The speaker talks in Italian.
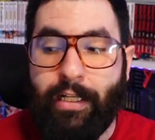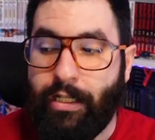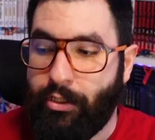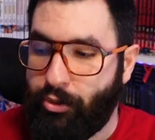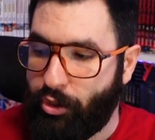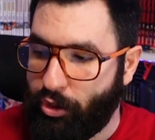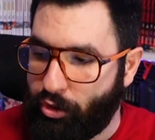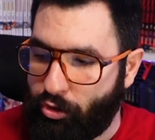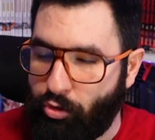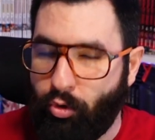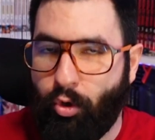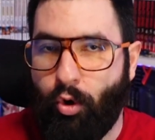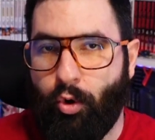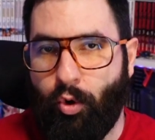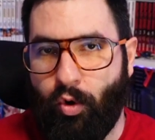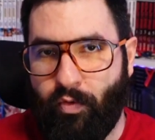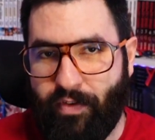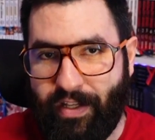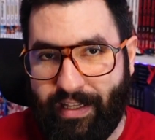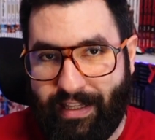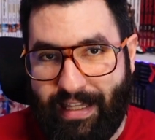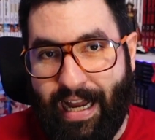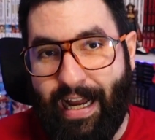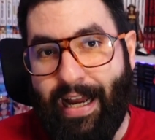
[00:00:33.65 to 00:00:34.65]
Ci sono
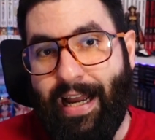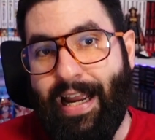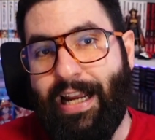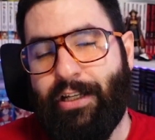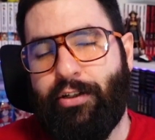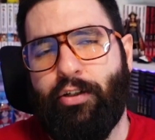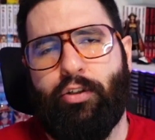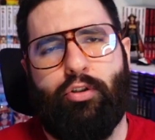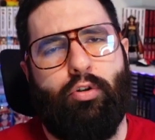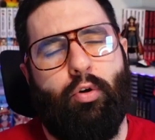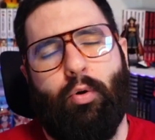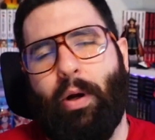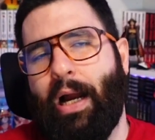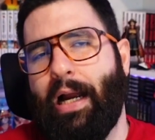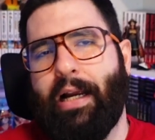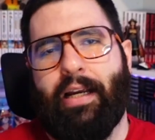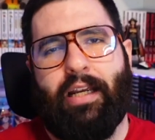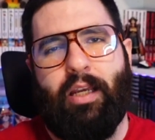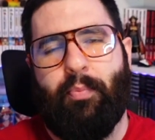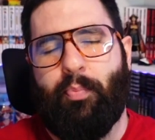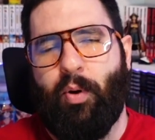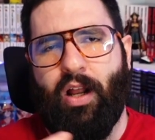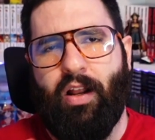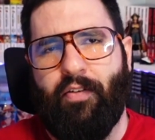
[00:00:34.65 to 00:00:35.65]
novità e ci sono
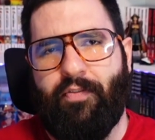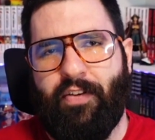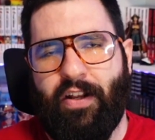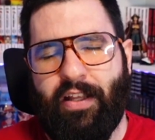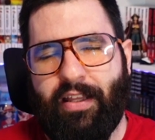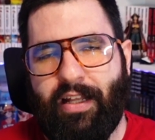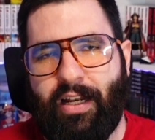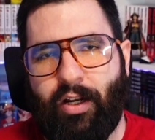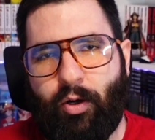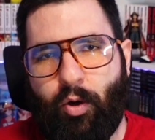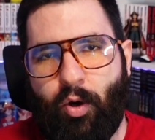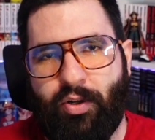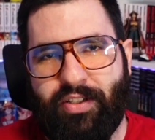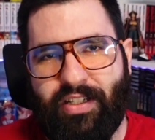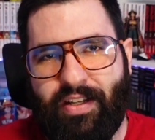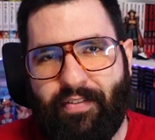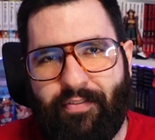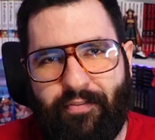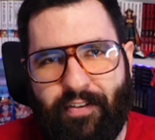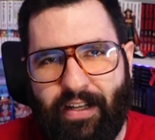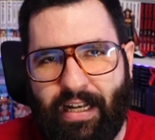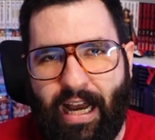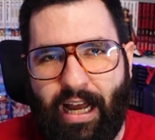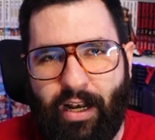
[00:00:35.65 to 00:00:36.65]
anche poi alla fine delle cose
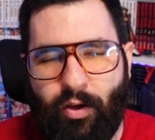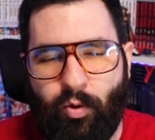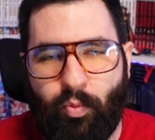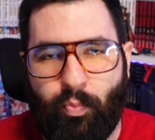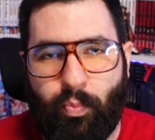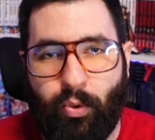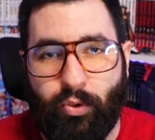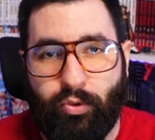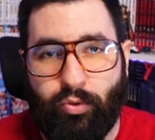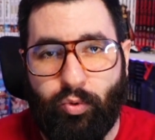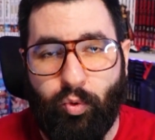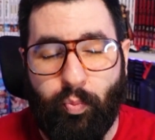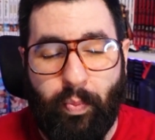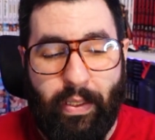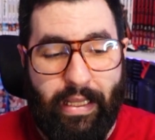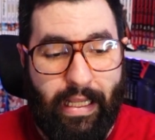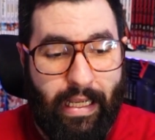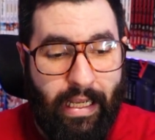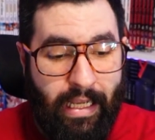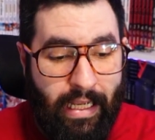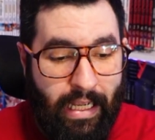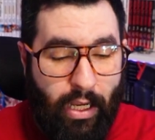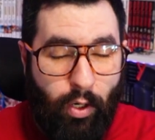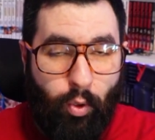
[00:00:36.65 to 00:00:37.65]
finali un po'
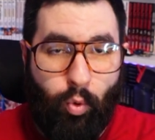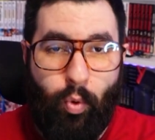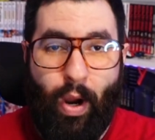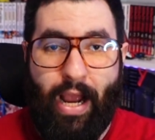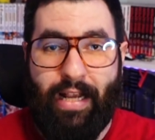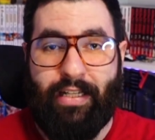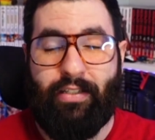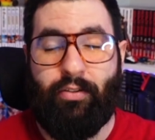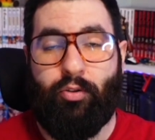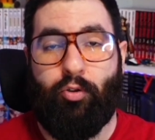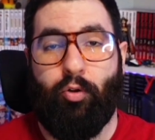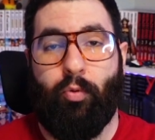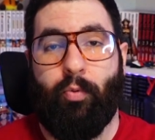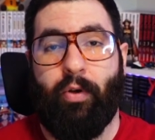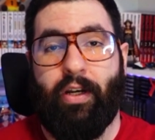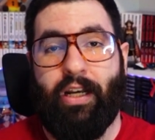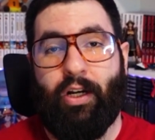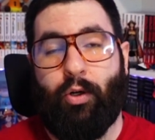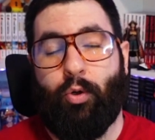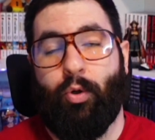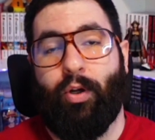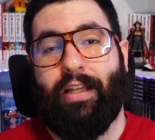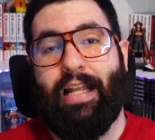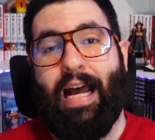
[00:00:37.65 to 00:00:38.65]
stupide. Questo
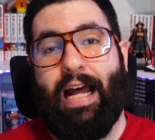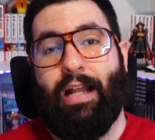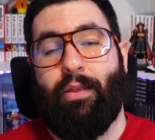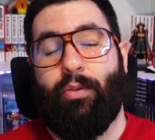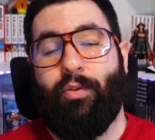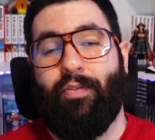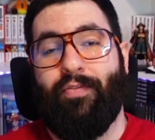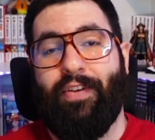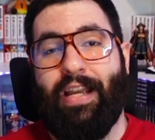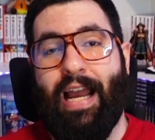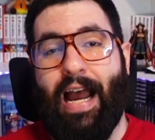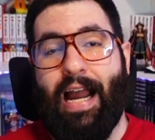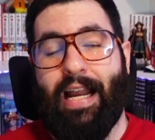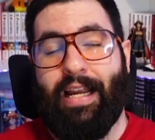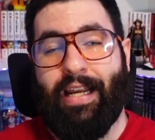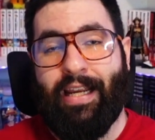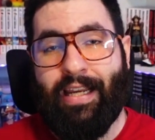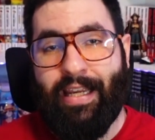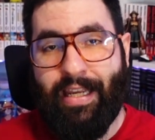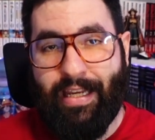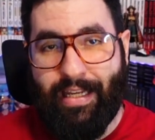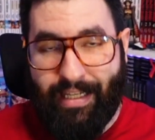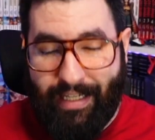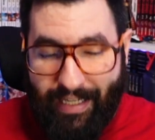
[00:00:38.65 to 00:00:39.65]
ricordandovi
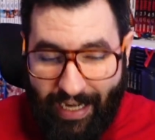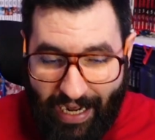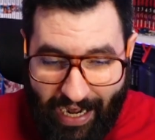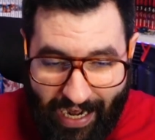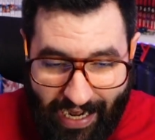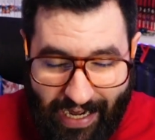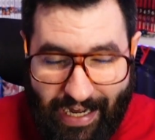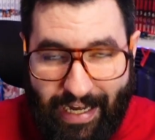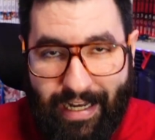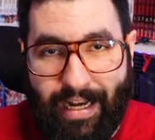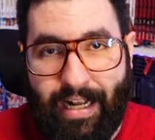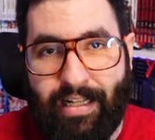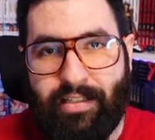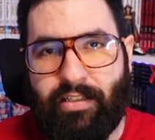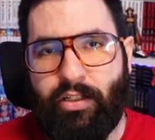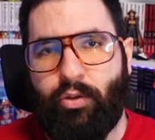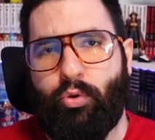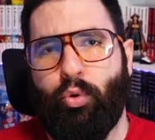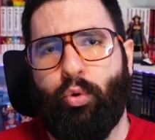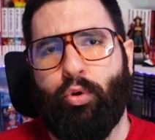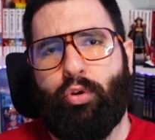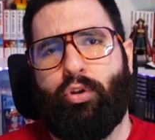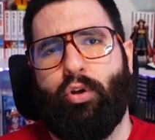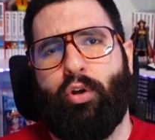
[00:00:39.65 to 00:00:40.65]
anche che
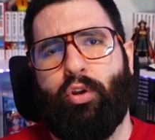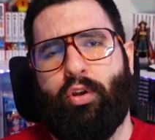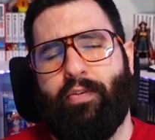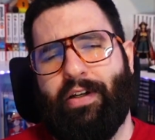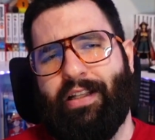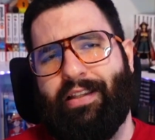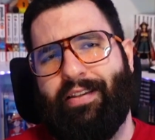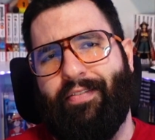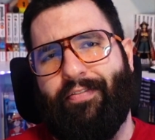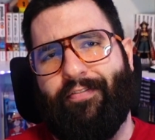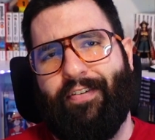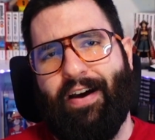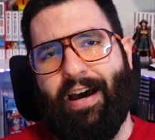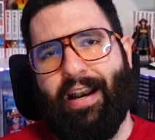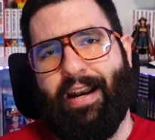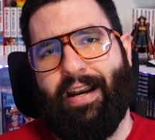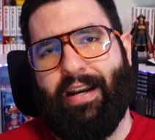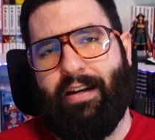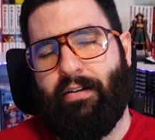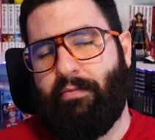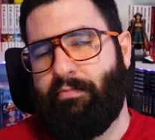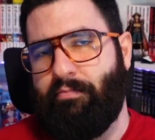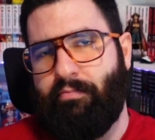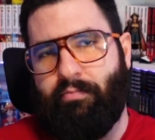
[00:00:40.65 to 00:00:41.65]
innanzitutto dovete
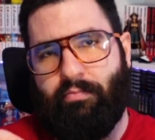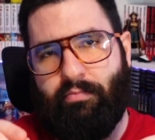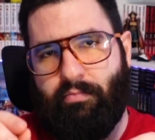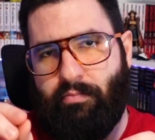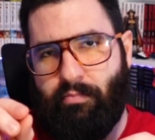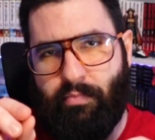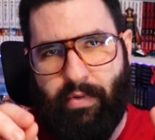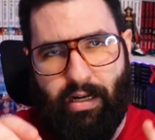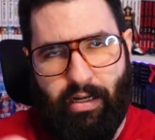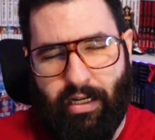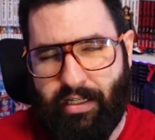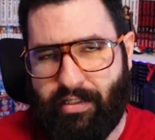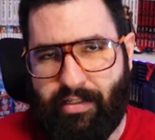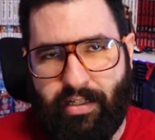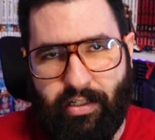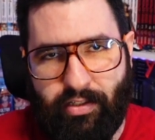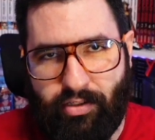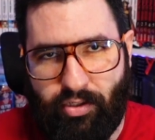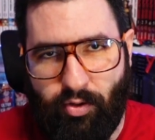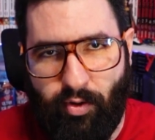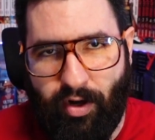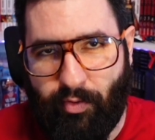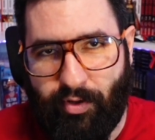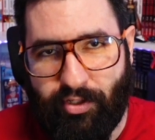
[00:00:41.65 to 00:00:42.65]
fare
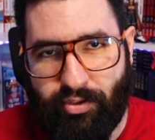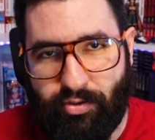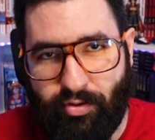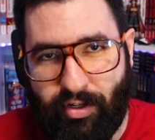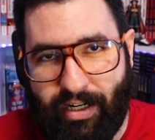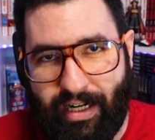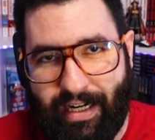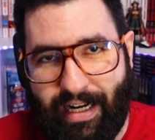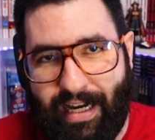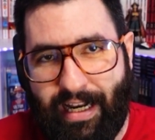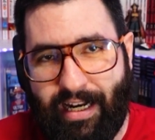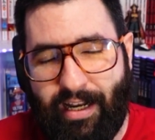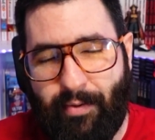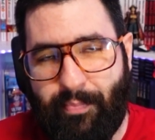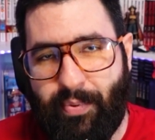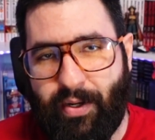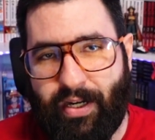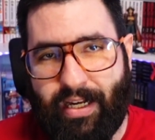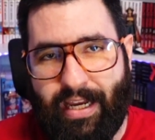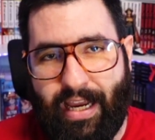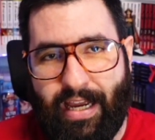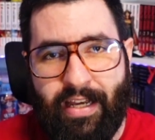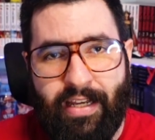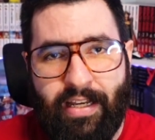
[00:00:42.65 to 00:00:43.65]
l'iscrizione a questo canale
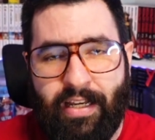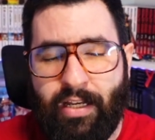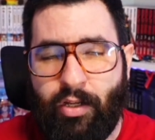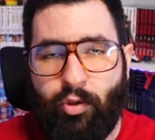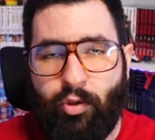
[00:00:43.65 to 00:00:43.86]
perché